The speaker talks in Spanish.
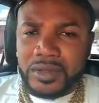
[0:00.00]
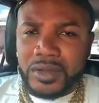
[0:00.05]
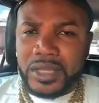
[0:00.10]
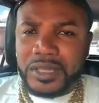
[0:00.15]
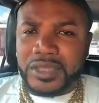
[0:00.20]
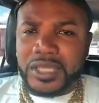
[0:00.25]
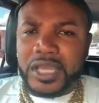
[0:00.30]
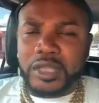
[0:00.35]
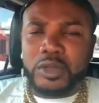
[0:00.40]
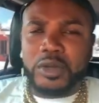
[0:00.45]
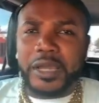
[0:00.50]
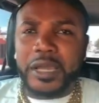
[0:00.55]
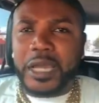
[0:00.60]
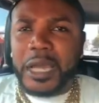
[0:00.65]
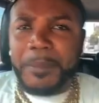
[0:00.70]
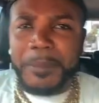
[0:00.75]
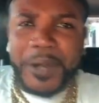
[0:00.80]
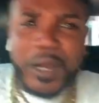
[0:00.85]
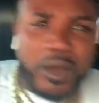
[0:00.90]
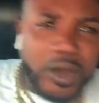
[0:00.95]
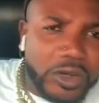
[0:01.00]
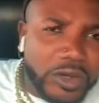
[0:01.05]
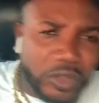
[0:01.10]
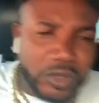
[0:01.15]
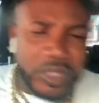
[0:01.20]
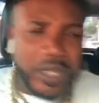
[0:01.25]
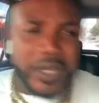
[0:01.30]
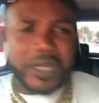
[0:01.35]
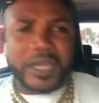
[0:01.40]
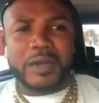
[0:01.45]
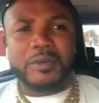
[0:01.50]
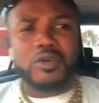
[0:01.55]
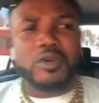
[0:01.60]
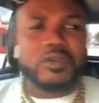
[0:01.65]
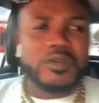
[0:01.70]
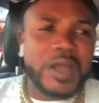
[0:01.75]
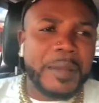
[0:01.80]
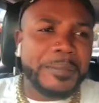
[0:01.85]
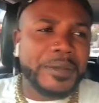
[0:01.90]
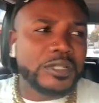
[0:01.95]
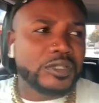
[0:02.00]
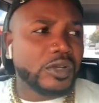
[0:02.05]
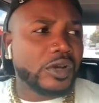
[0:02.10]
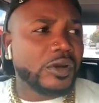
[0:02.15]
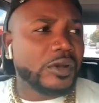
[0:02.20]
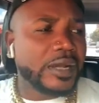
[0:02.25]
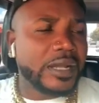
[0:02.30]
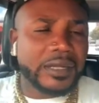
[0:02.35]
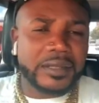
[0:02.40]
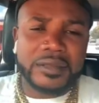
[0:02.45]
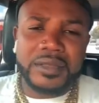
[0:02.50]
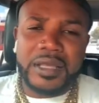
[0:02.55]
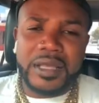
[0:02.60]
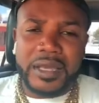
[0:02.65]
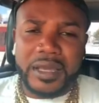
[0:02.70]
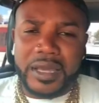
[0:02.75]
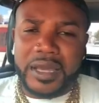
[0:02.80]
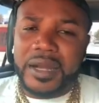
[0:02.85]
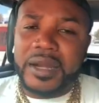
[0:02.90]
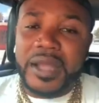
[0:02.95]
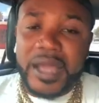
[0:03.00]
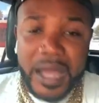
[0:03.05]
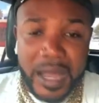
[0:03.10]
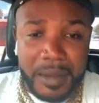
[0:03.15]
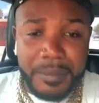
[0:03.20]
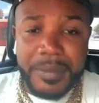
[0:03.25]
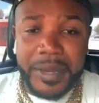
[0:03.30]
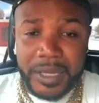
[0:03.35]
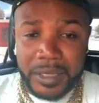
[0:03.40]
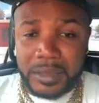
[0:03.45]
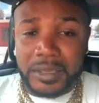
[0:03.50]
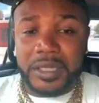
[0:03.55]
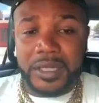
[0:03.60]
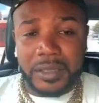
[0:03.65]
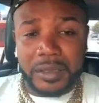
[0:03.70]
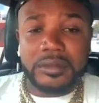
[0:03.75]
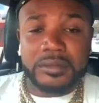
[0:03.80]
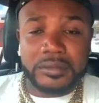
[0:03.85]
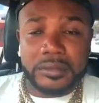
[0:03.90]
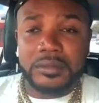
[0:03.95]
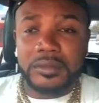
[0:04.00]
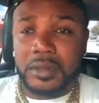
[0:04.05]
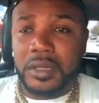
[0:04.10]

Yo entiendo que Capricornio tiene que buscar una persona que realmente